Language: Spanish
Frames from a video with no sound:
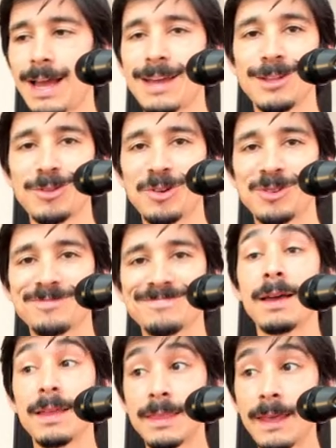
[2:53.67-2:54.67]
hay de todo.
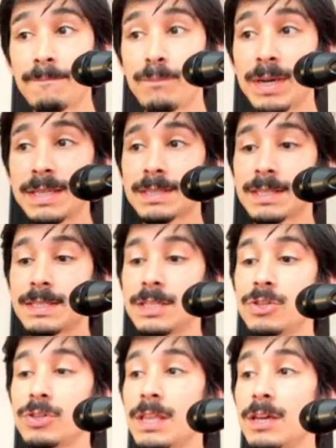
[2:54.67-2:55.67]
Después, si
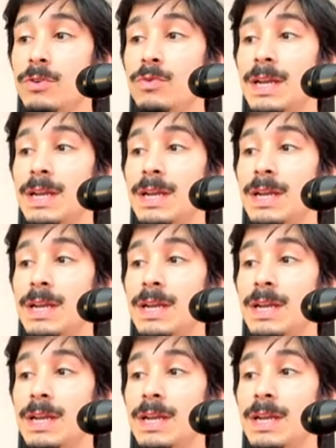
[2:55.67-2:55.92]
yo tengo